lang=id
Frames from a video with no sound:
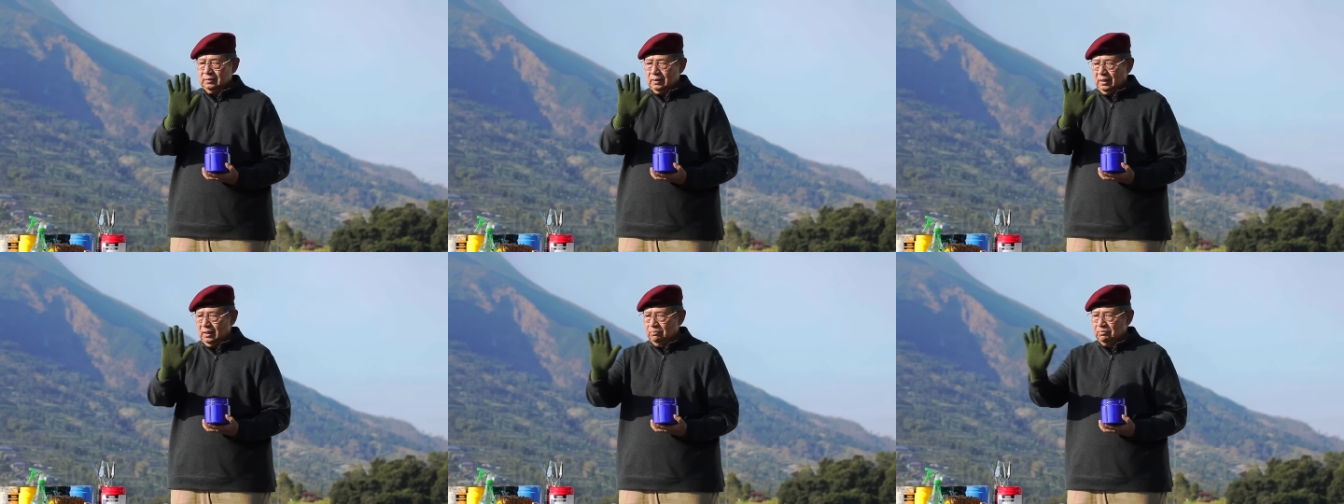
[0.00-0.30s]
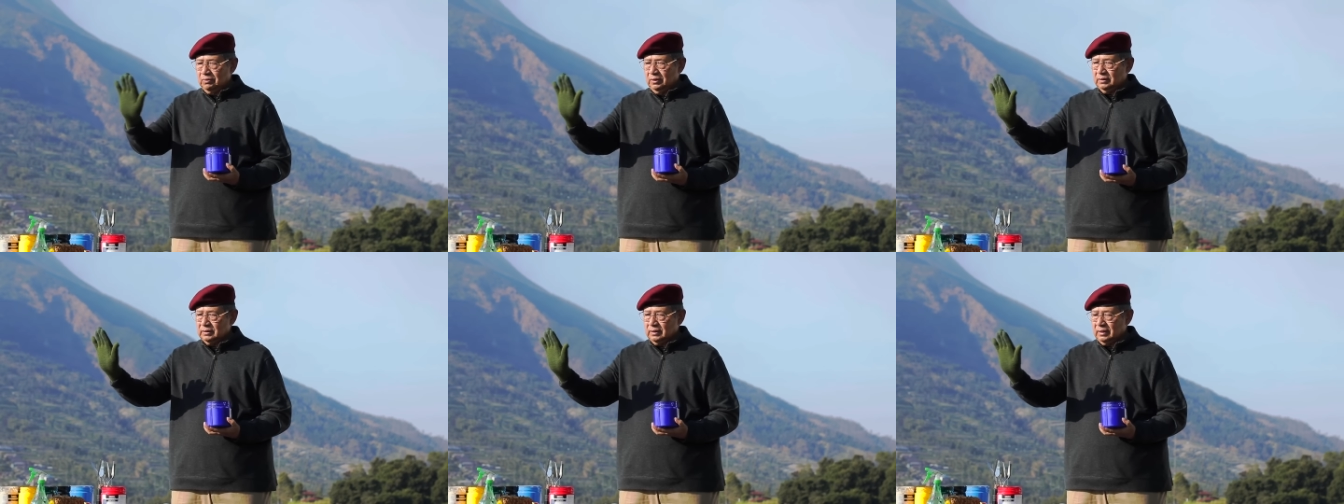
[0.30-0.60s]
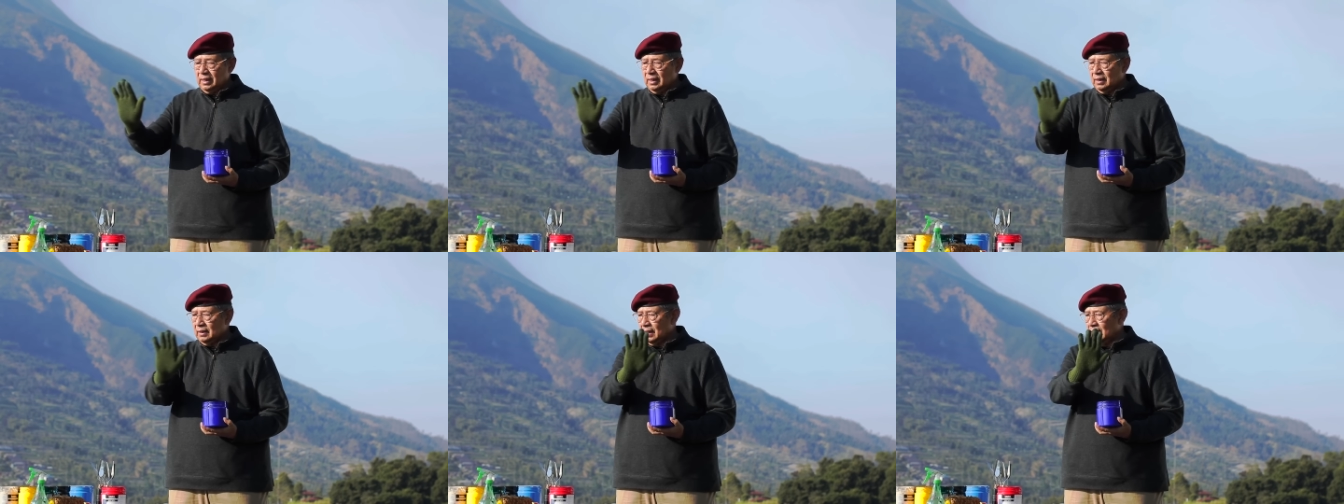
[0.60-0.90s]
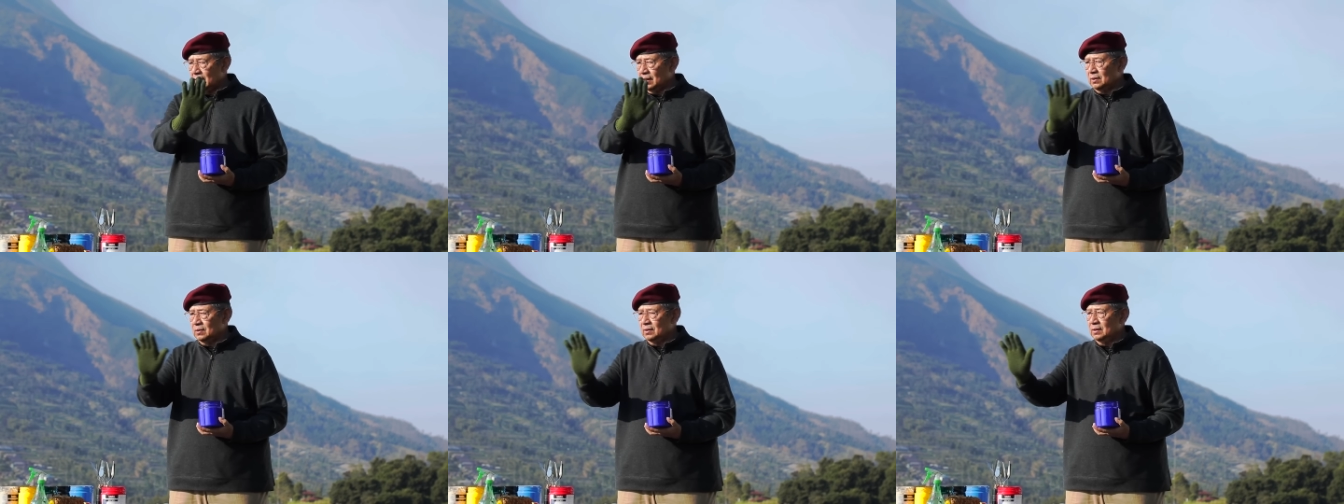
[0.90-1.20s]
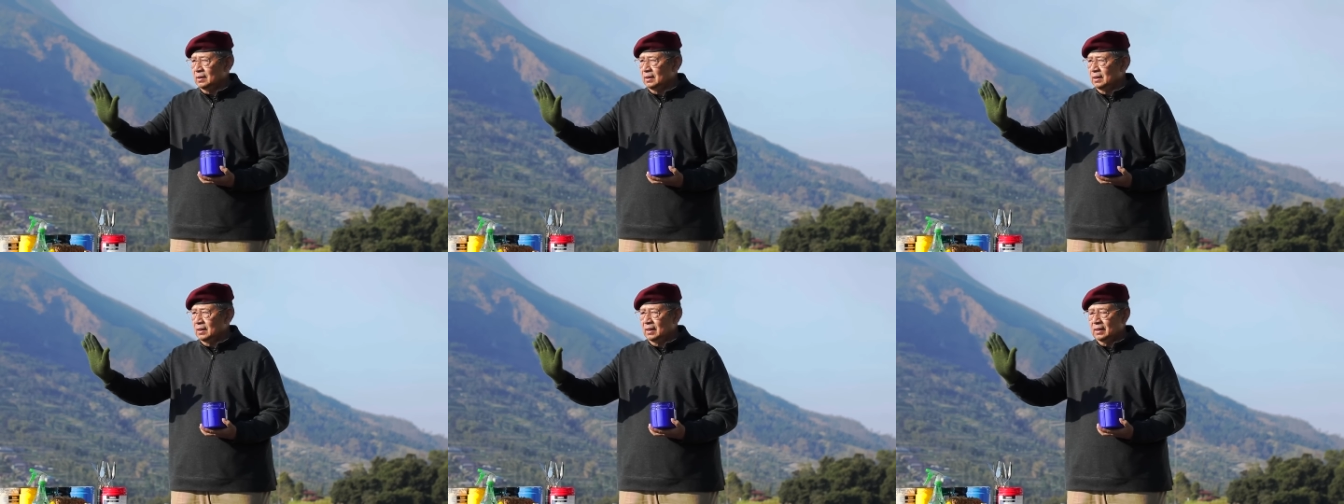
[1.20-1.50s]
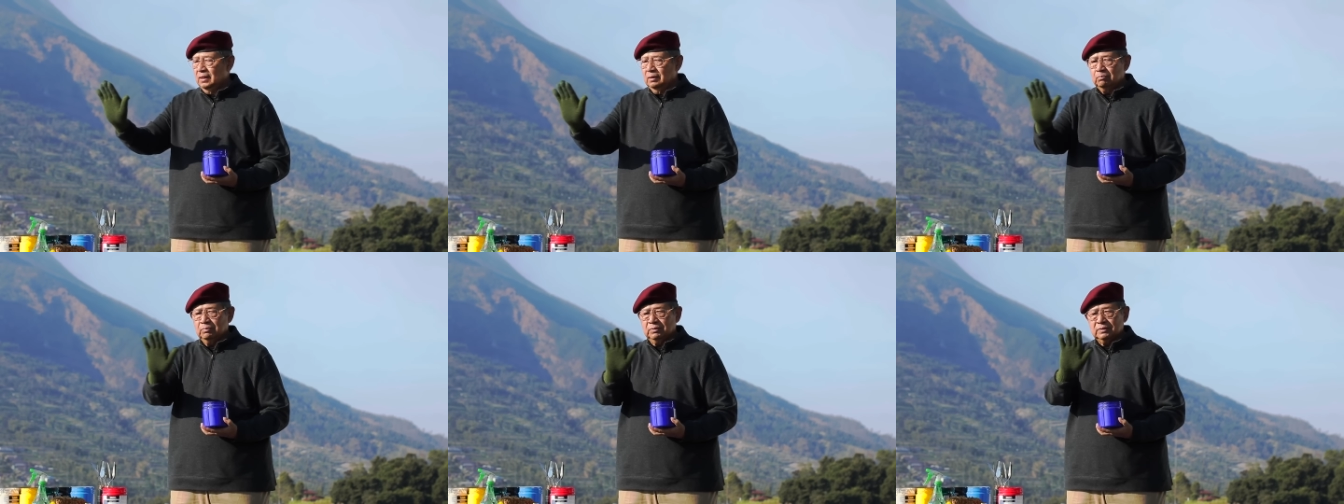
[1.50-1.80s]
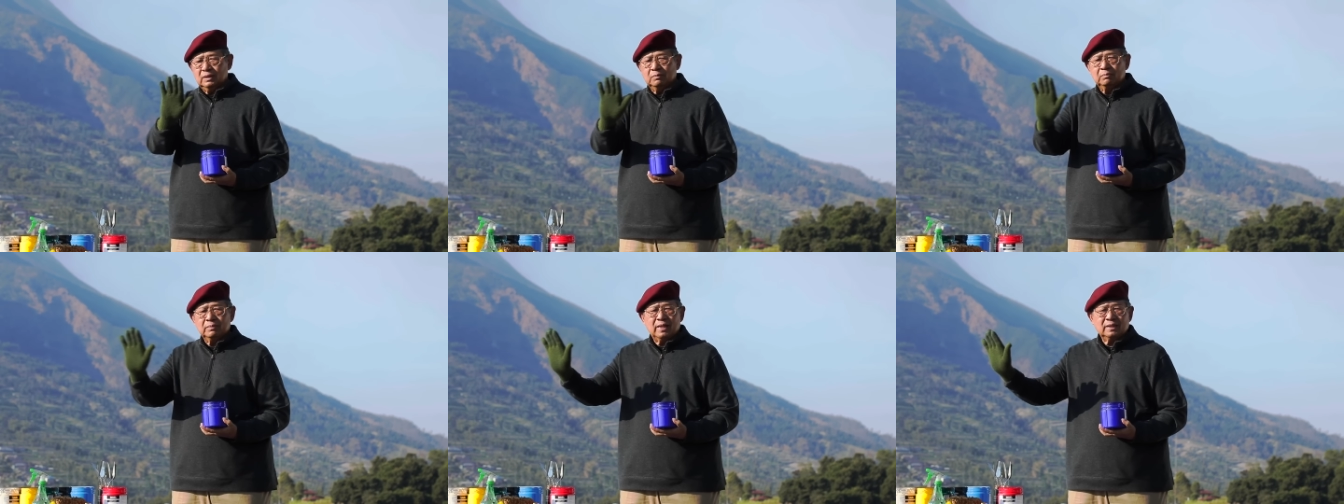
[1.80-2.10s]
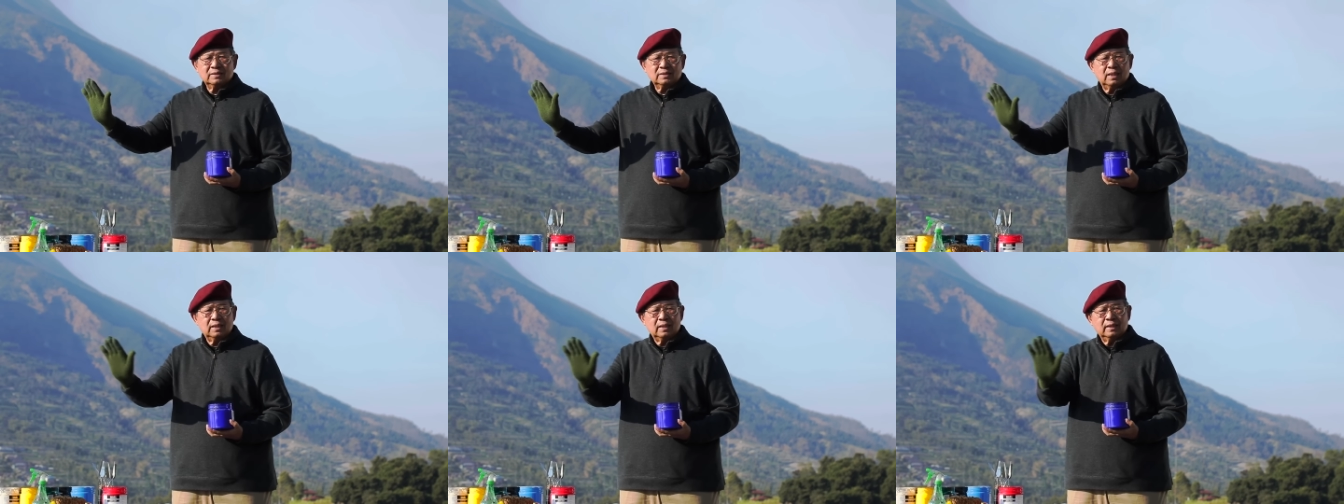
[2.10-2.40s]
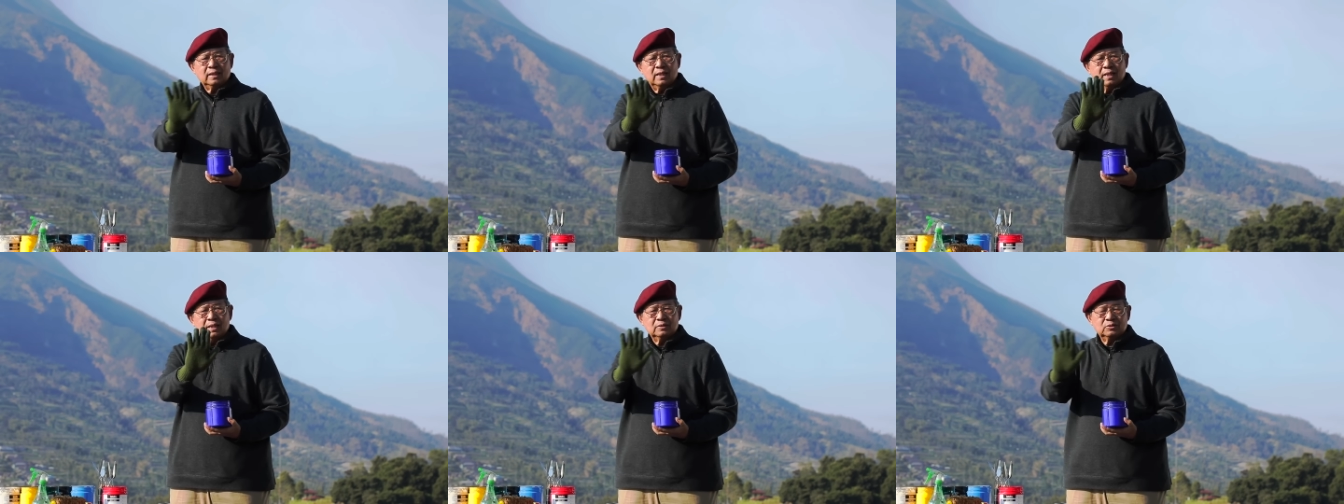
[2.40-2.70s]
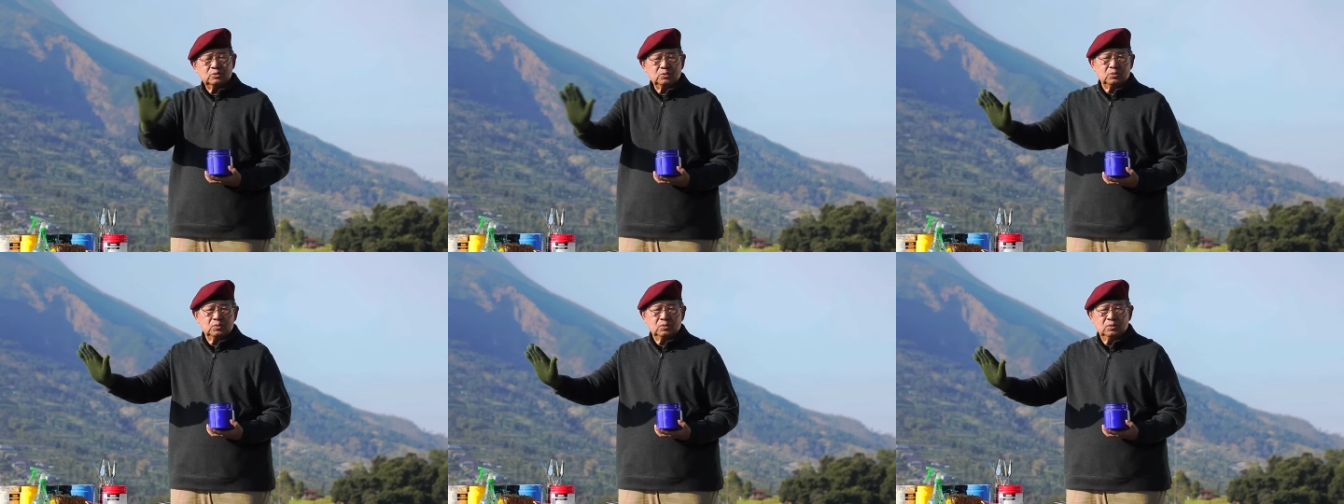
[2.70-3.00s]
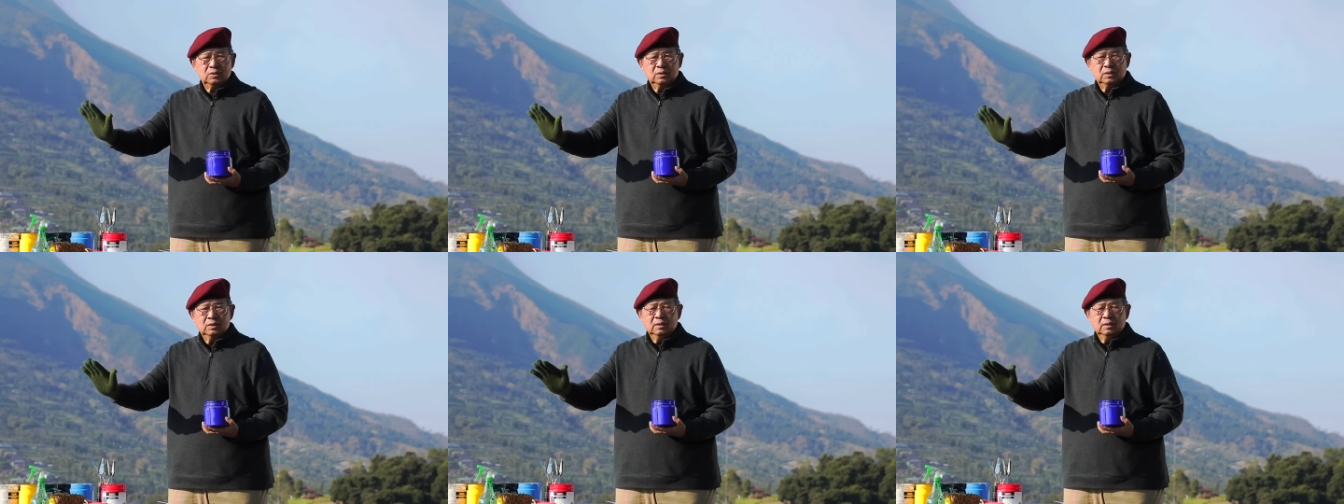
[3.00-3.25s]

Saya lebih senang kalau bisa merasakan langsung